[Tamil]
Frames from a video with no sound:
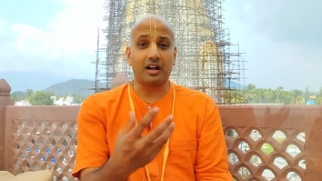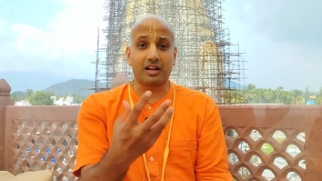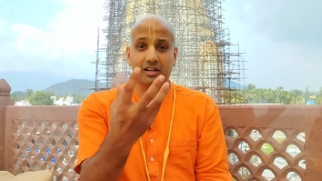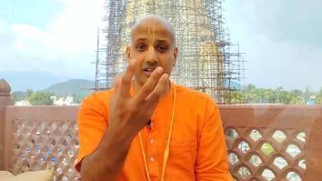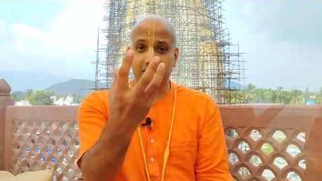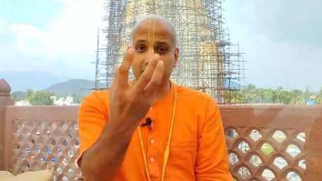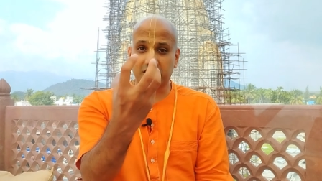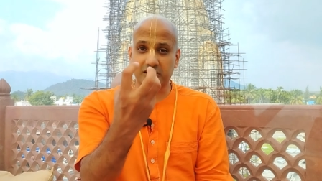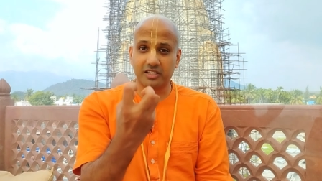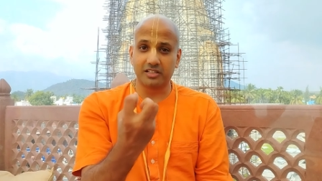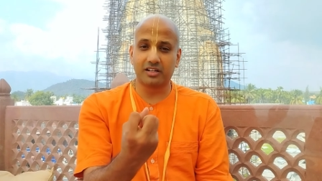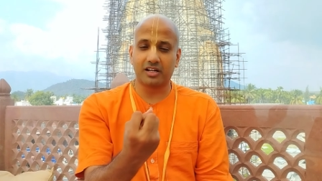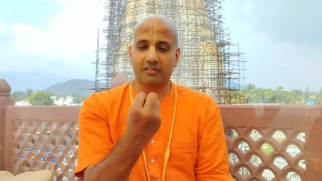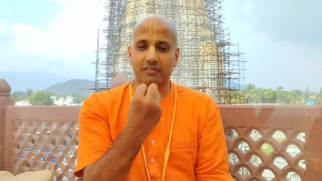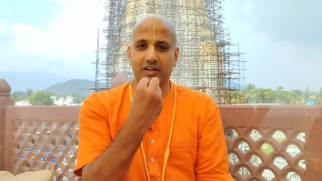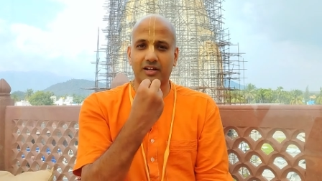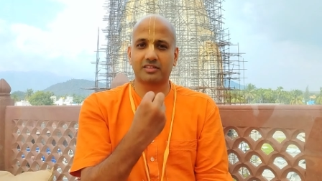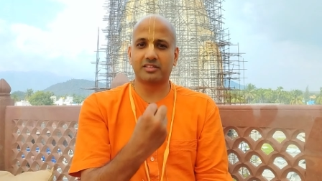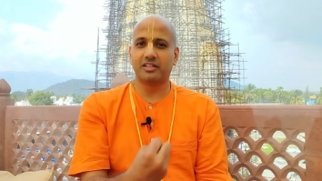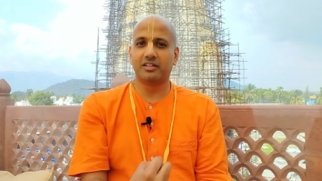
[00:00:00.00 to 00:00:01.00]

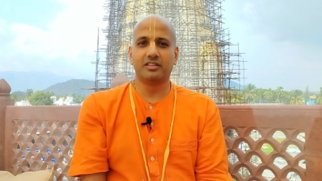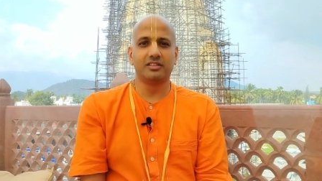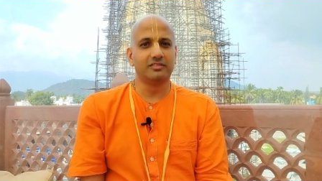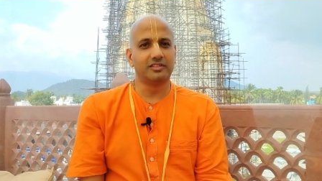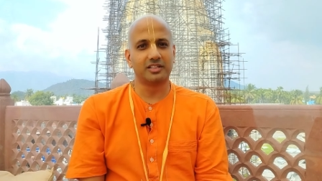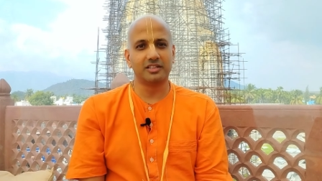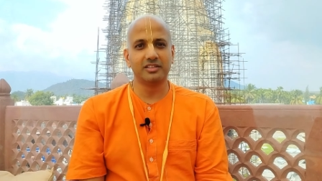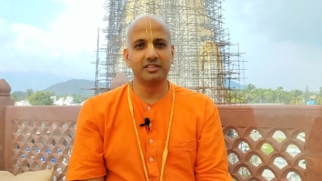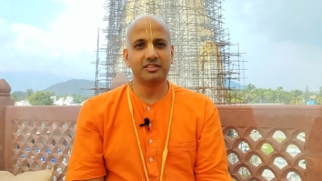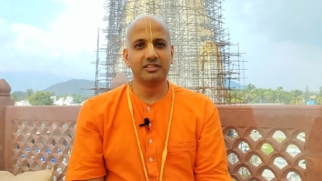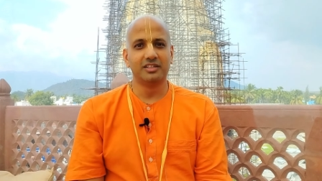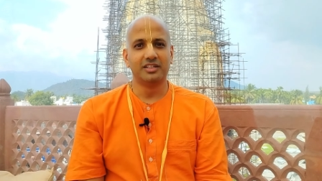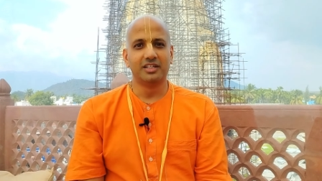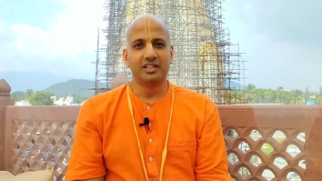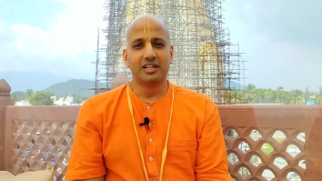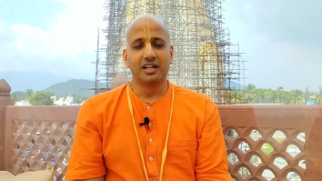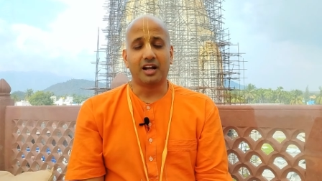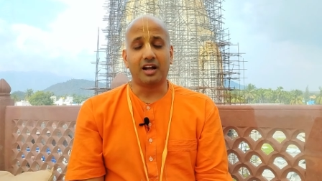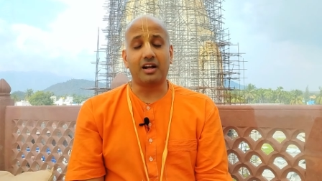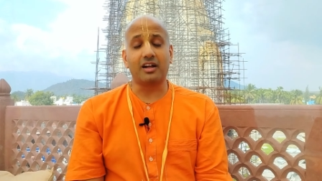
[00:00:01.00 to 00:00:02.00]
ஆக்கர்ஷன்ற வார்த்தையிலேருந்து வருது
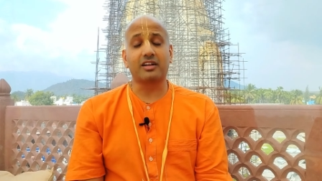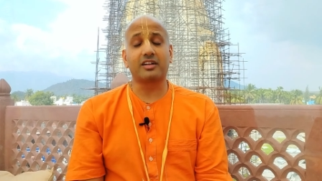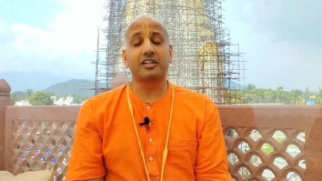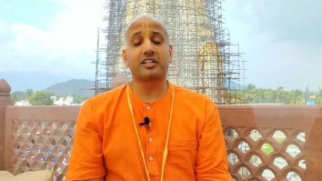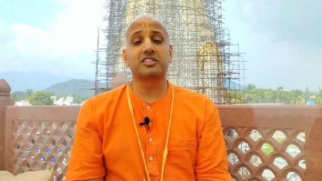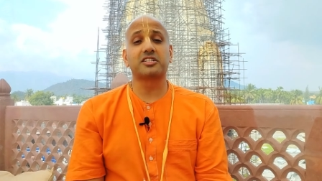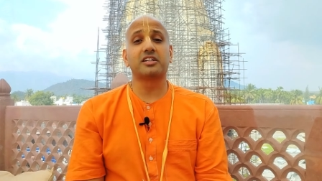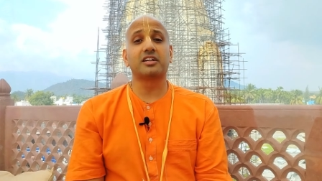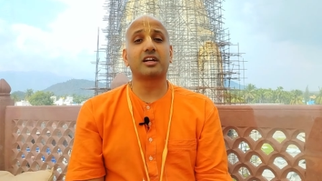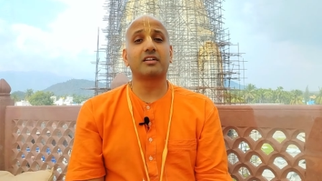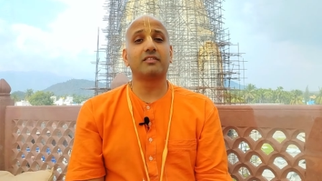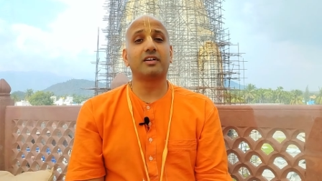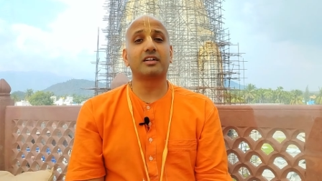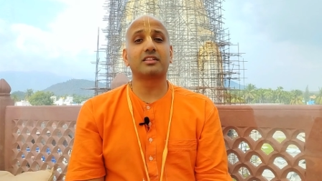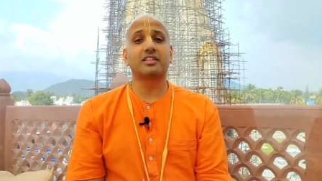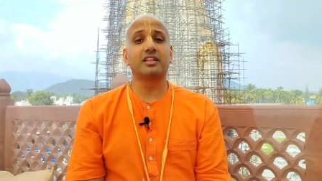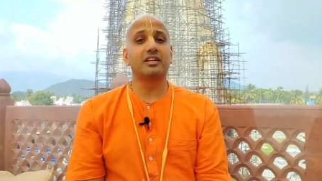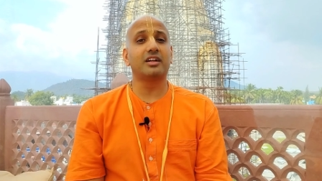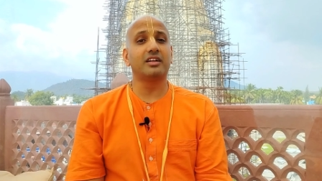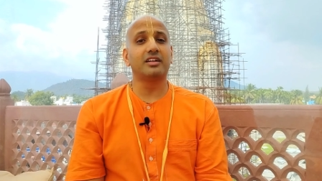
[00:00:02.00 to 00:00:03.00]
ஆக்கர்ஷன்ற
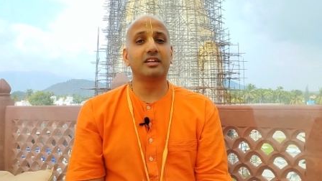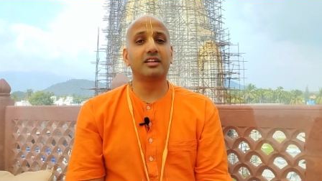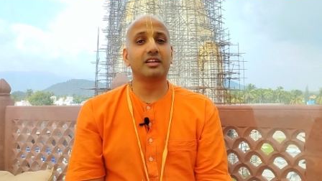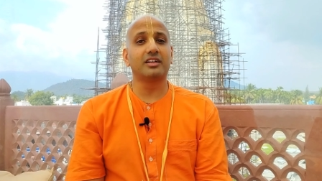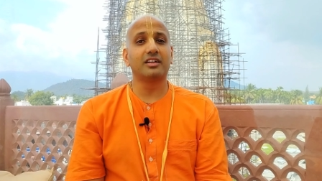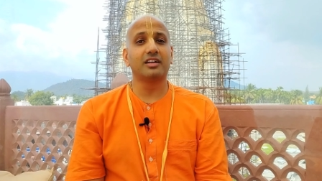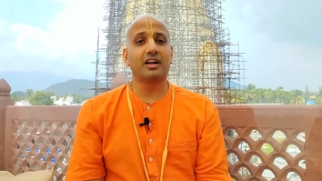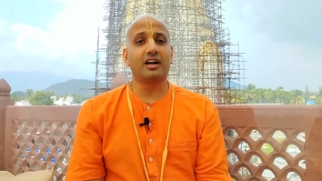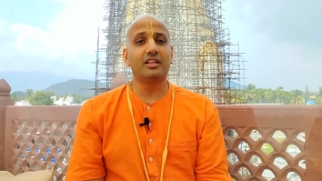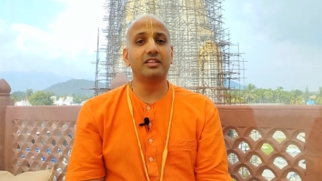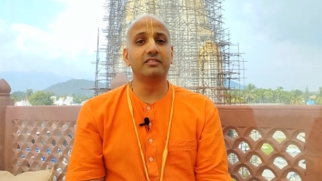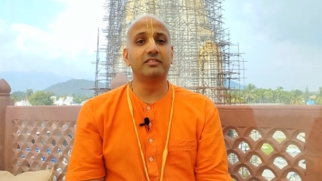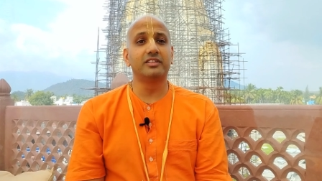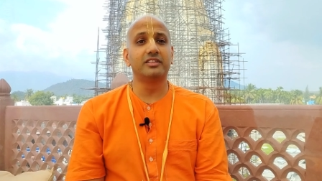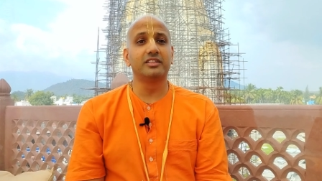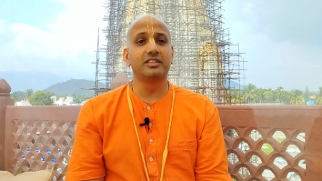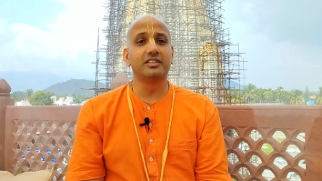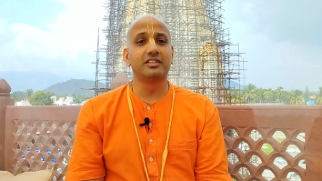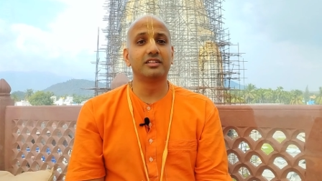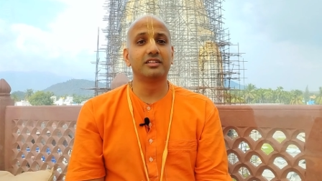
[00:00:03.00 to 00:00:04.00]
வார்த்தைனா என்ன அது
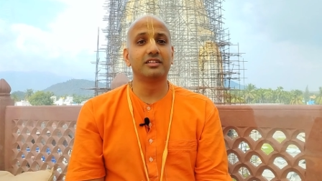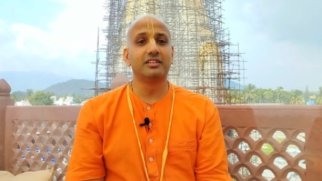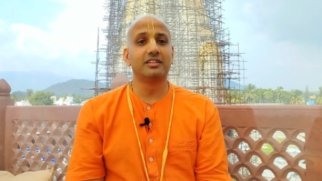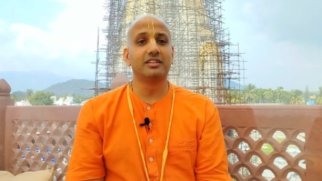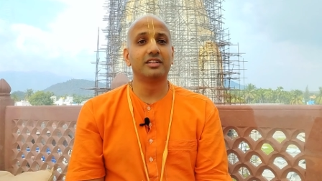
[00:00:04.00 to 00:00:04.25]
வந்து